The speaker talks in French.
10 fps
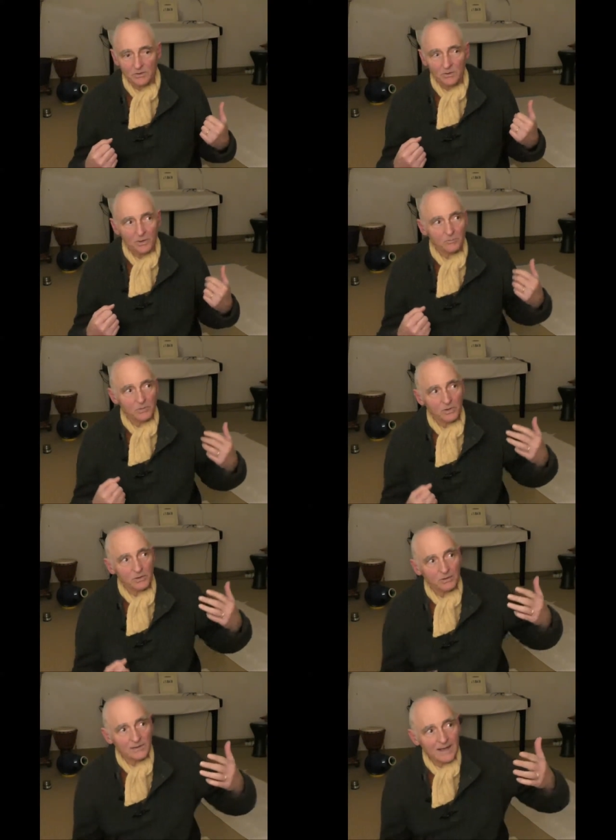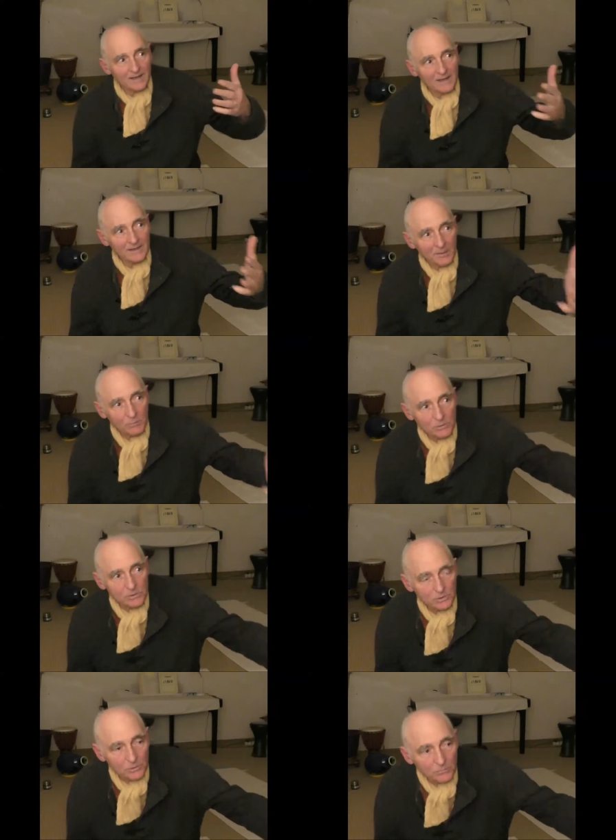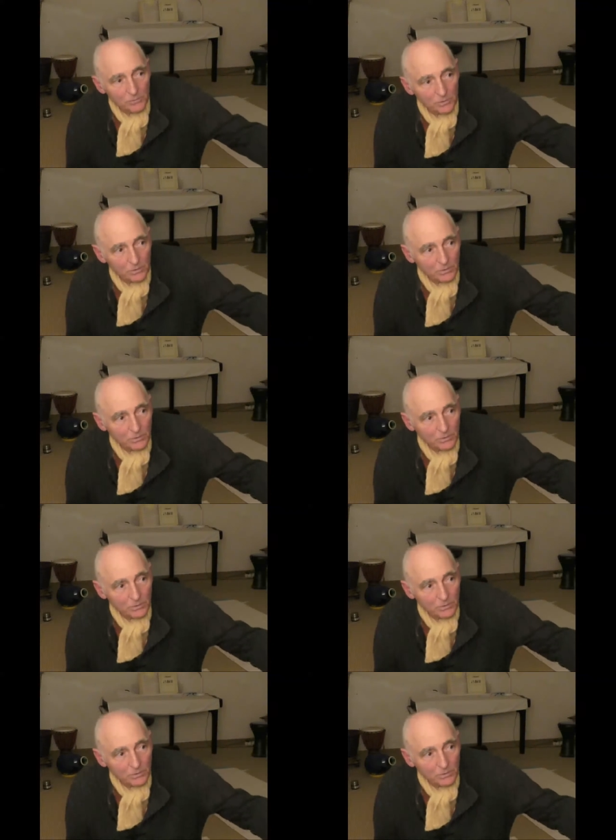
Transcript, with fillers: Comme quand on regarde un tableau sur le mur,